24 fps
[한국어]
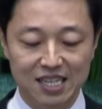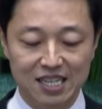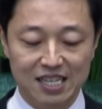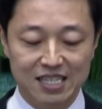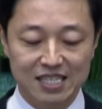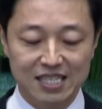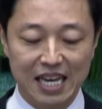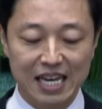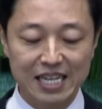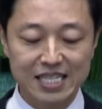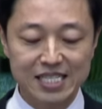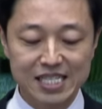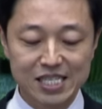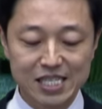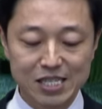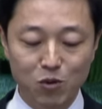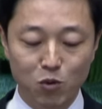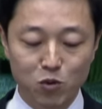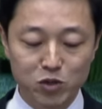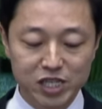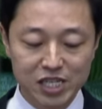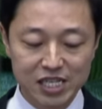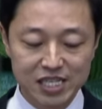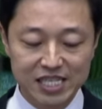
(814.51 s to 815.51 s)
다시
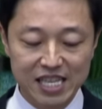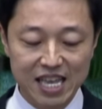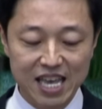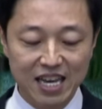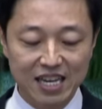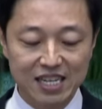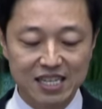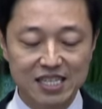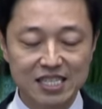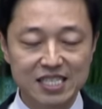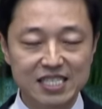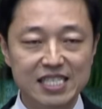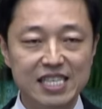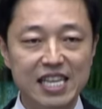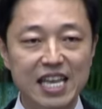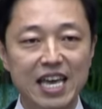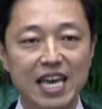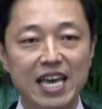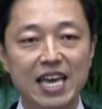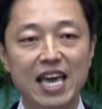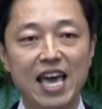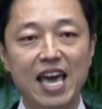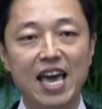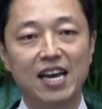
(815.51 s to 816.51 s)
오실 때
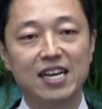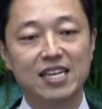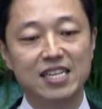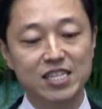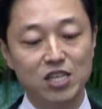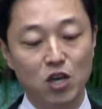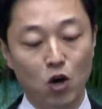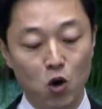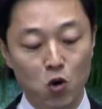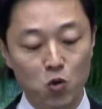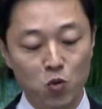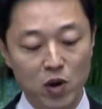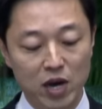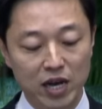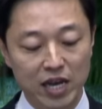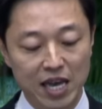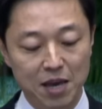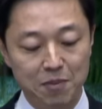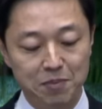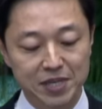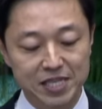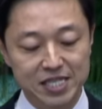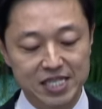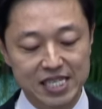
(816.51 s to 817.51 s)
그때의 그 영광의
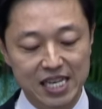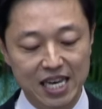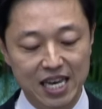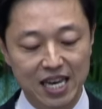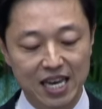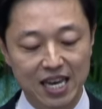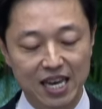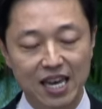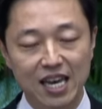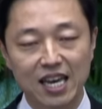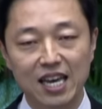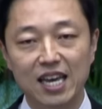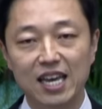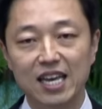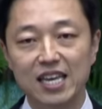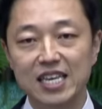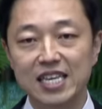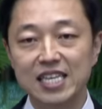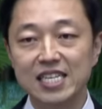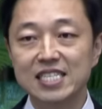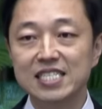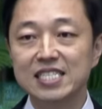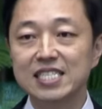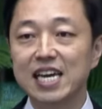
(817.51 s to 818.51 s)
빛에
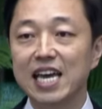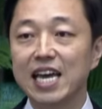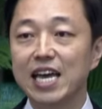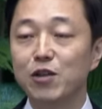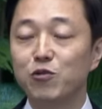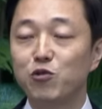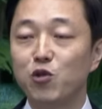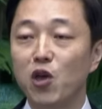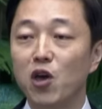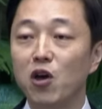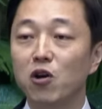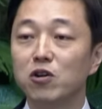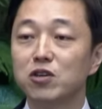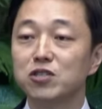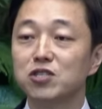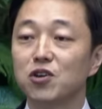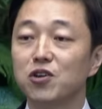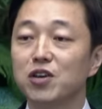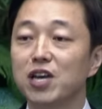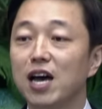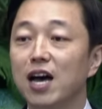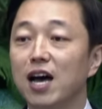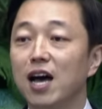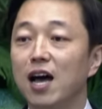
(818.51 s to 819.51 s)
이르게
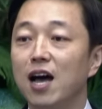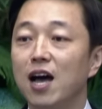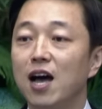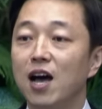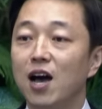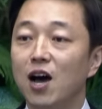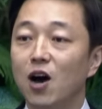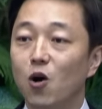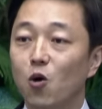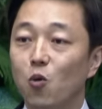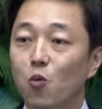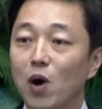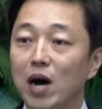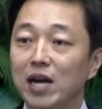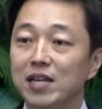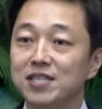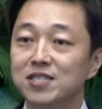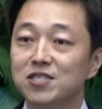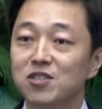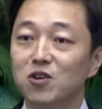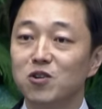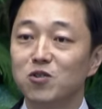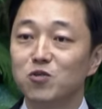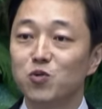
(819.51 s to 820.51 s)
되어서야
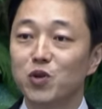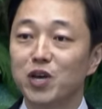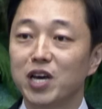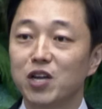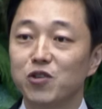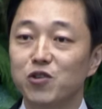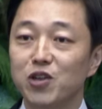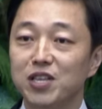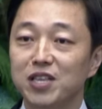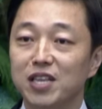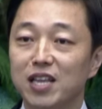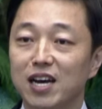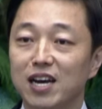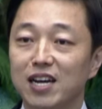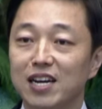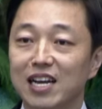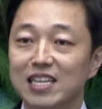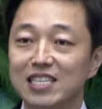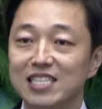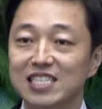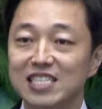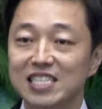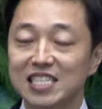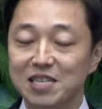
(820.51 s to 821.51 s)
완성되게
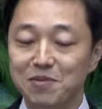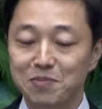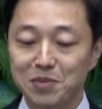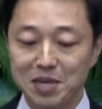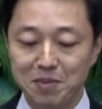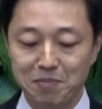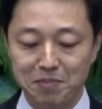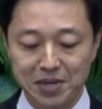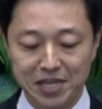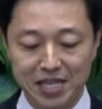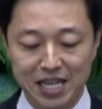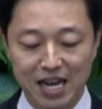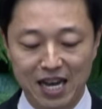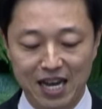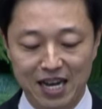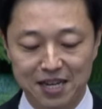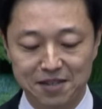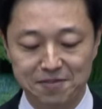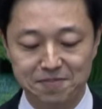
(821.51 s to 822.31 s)
된다라는 의미입니다.